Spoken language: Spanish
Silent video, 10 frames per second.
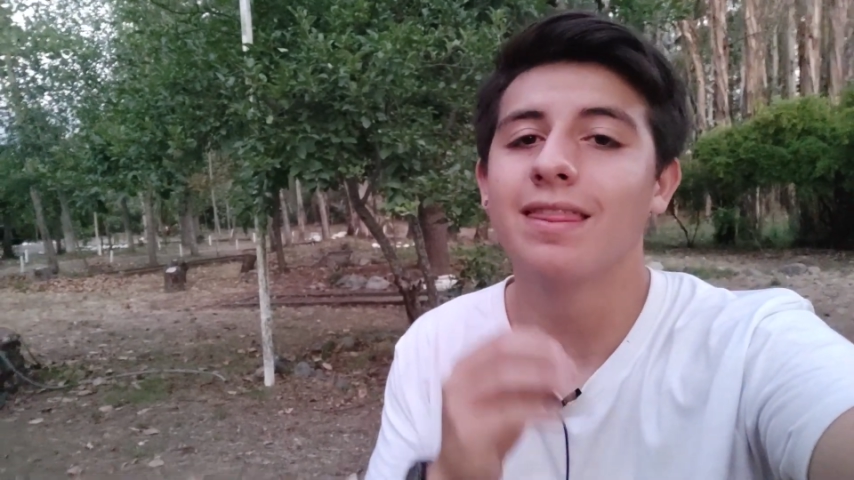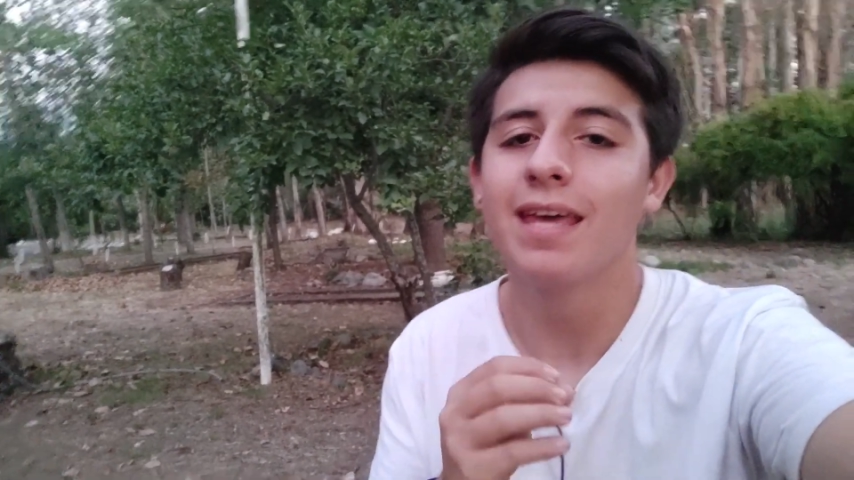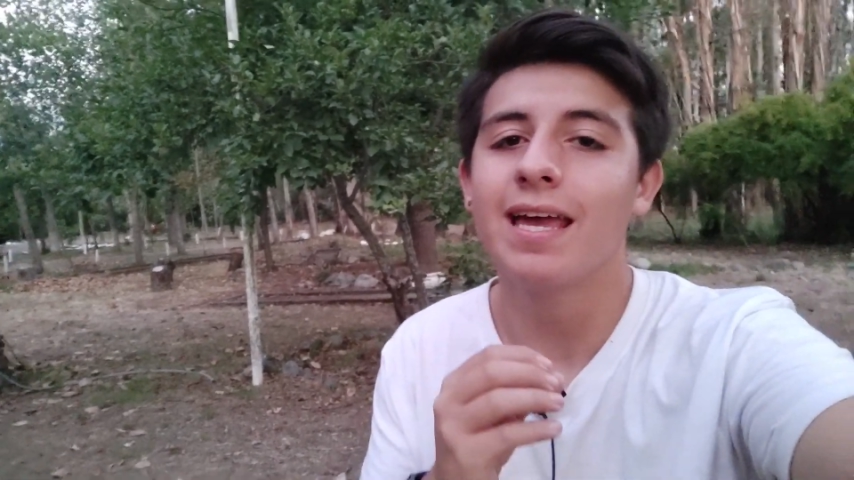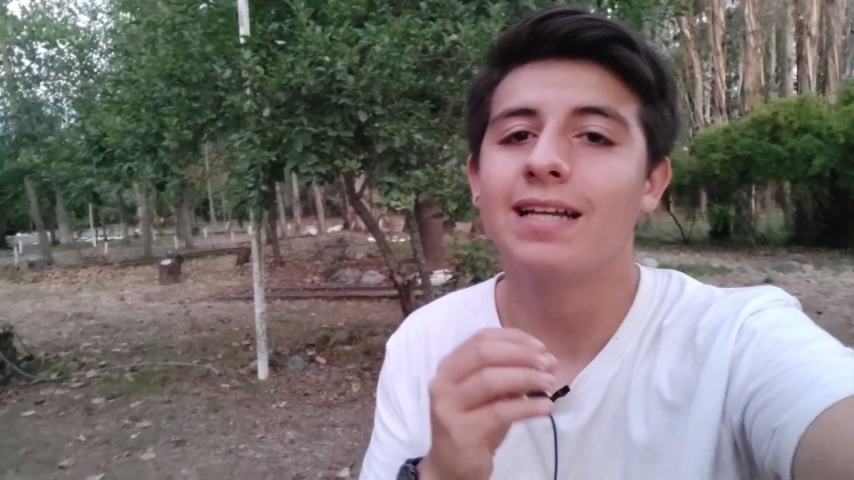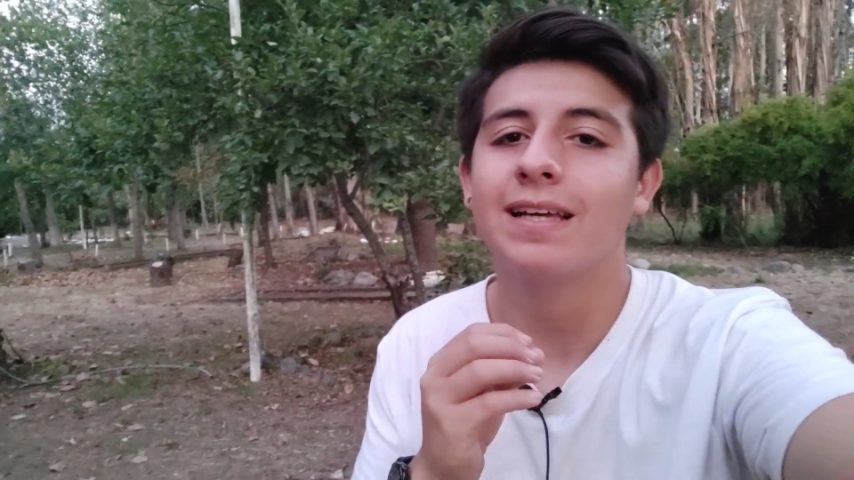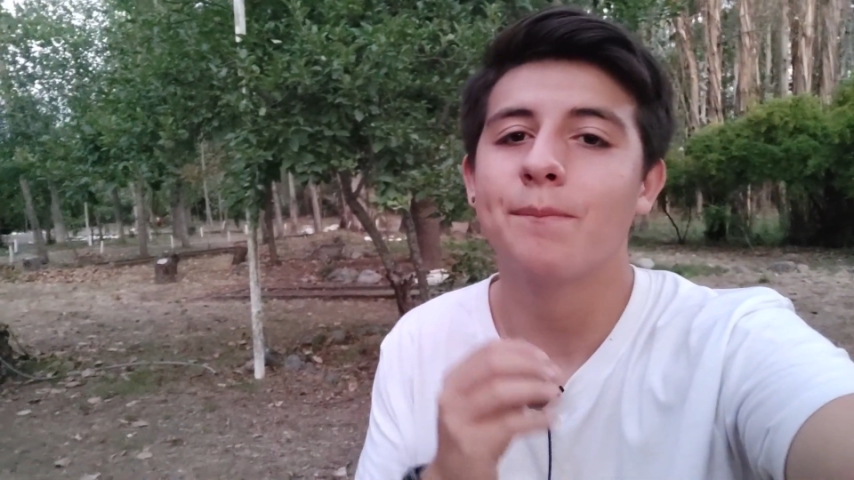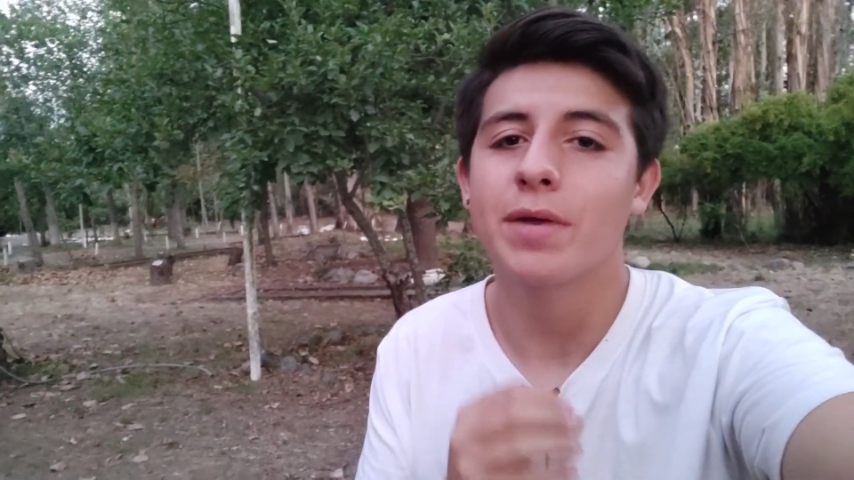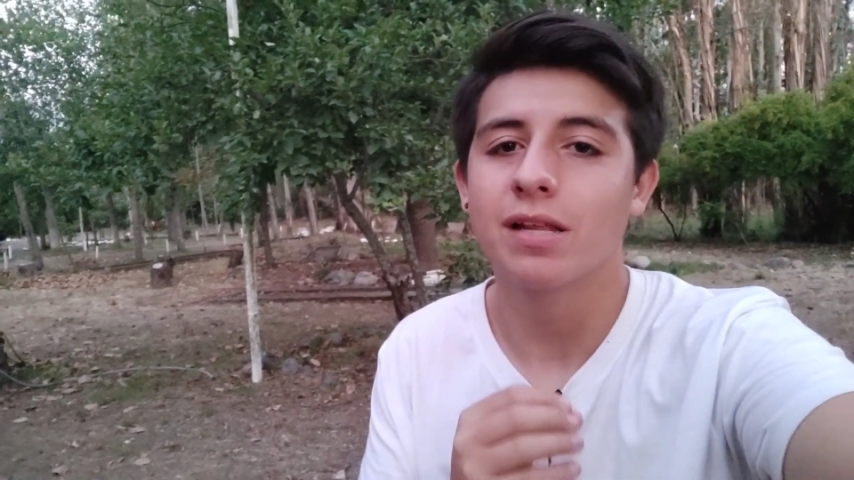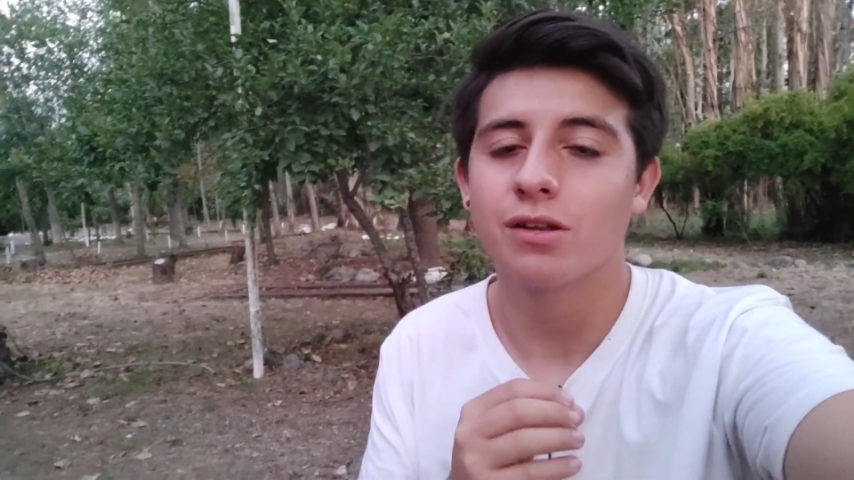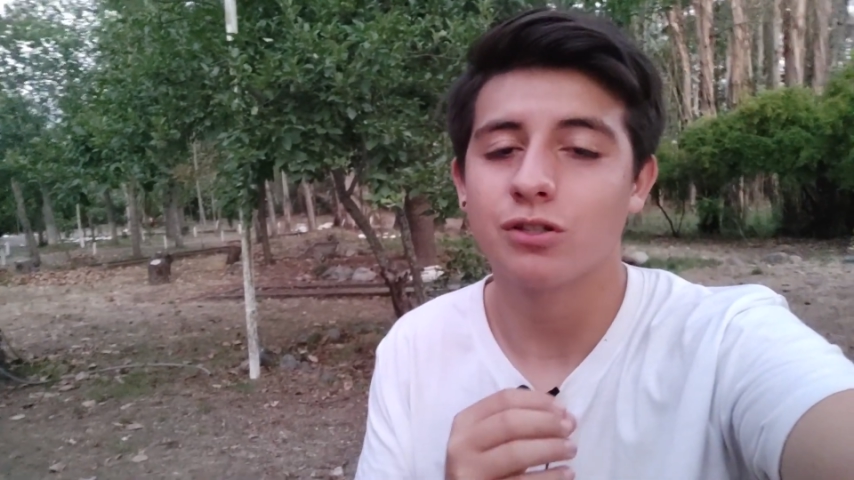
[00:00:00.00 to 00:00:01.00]
del
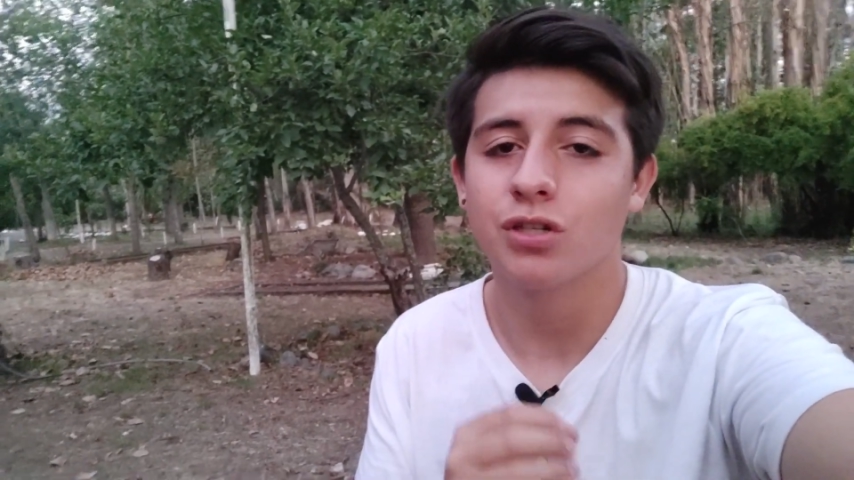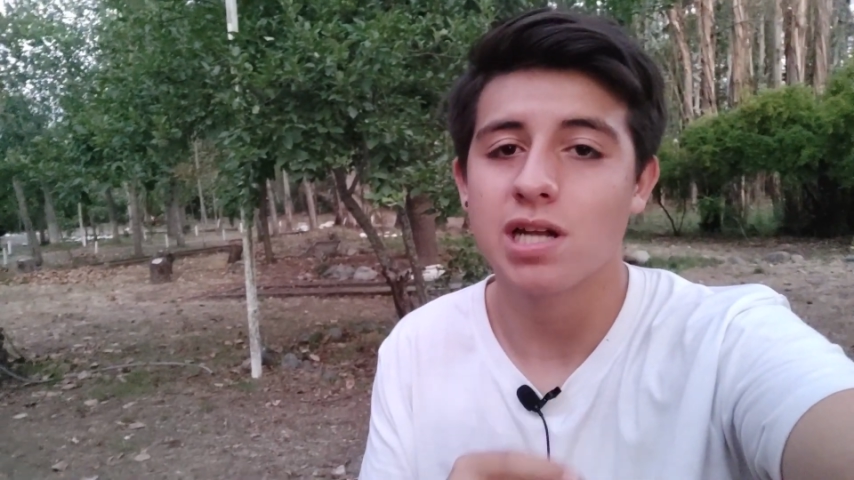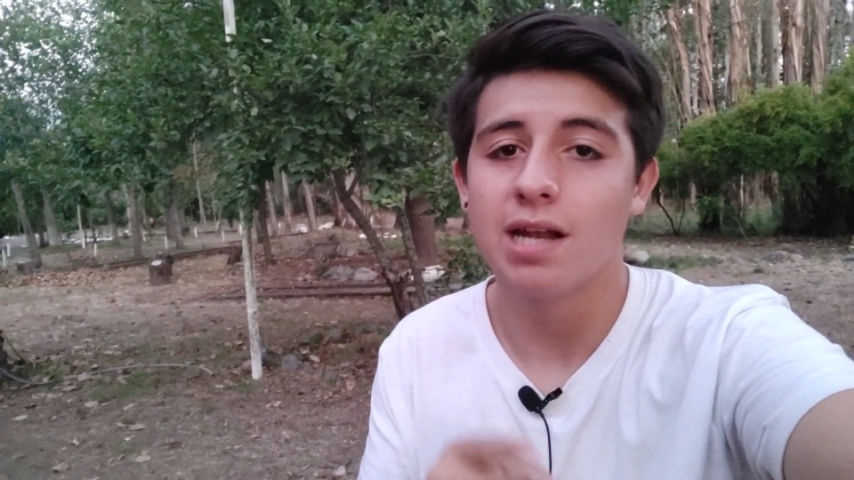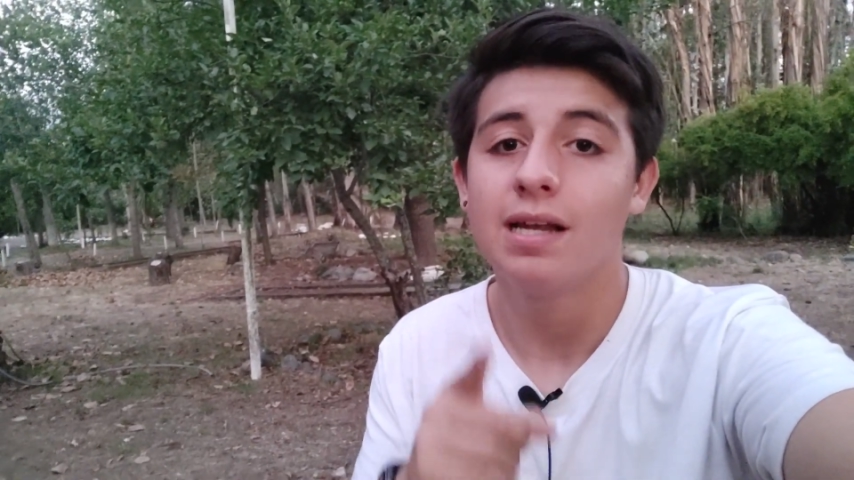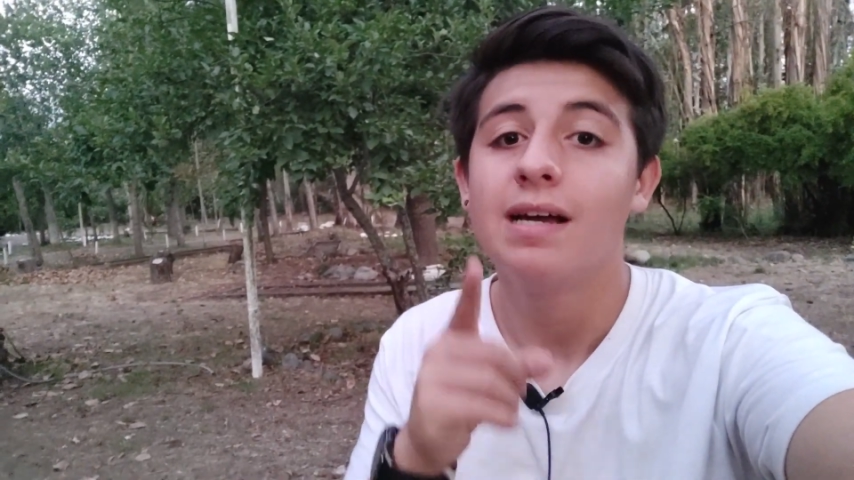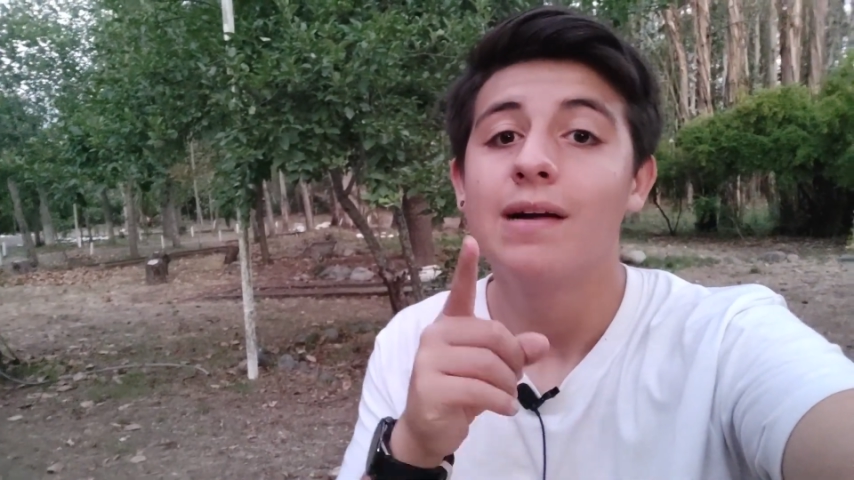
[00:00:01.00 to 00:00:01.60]
campeonato nacional.